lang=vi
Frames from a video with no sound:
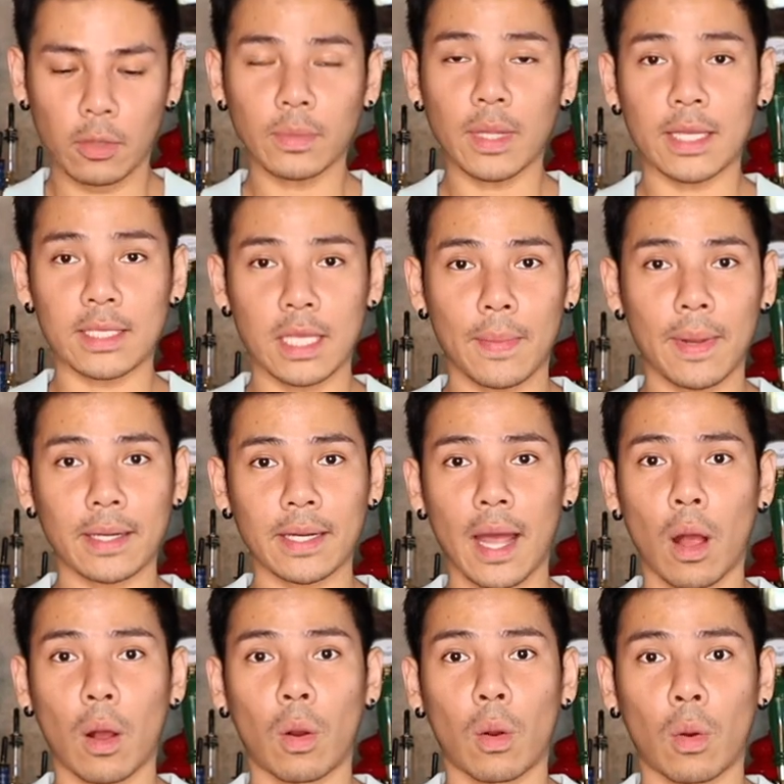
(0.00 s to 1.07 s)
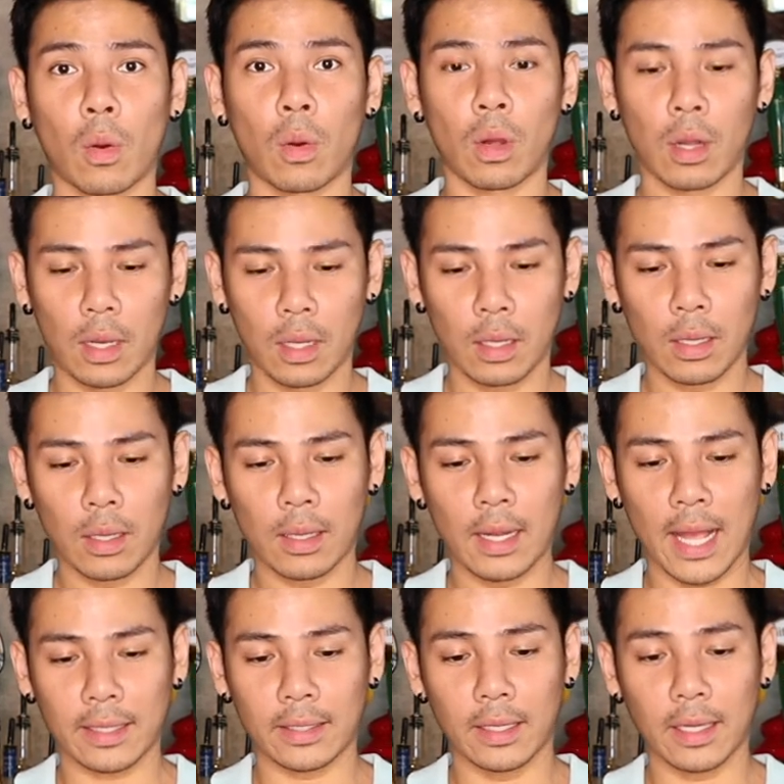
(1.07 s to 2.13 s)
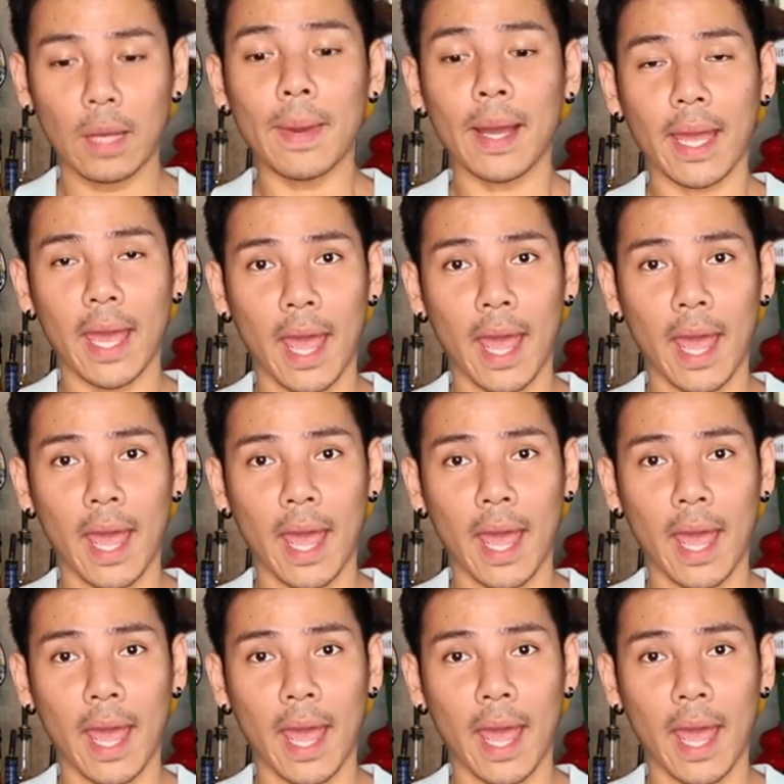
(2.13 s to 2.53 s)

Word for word: Chúng ta sẽ bắt đầu lặt những lá bạc